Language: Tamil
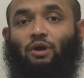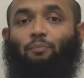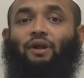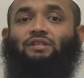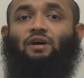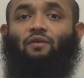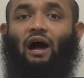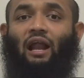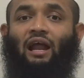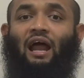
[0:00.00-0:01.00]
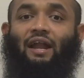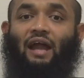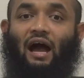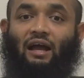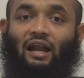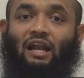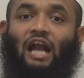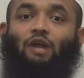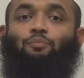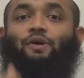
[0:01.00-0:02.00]
எப்படி சவால் நாங்கள்
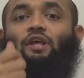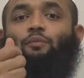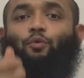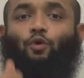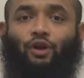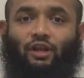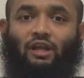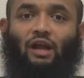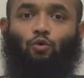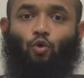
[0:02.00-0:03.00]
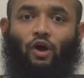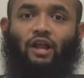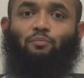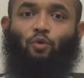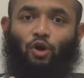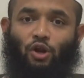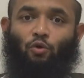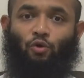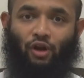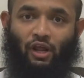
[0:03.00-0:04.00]
அனுப்பியதை போன்ற இந்த அல் போன்ற
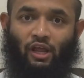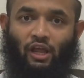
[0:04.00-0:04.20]
ஒன்றை